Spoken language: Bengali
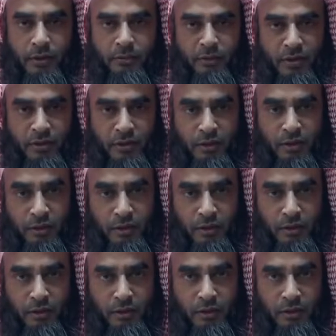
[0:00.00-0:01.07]
আপনাদেরকে
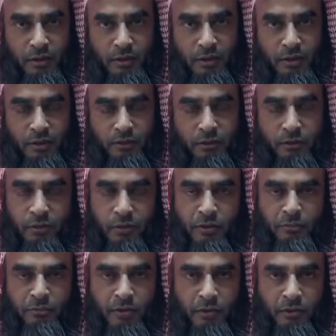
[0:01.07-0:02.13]
একটি
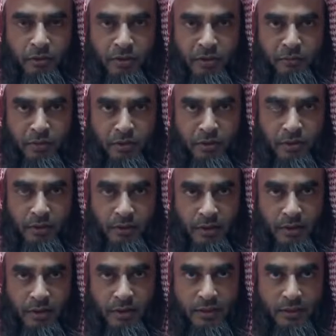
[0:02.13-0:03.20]
সুসংবাদ আমি দিতে
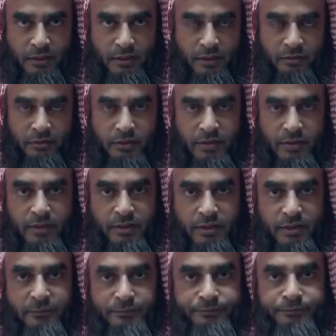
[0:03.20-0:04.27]
যাচ্ছি তা হচ্ছে যে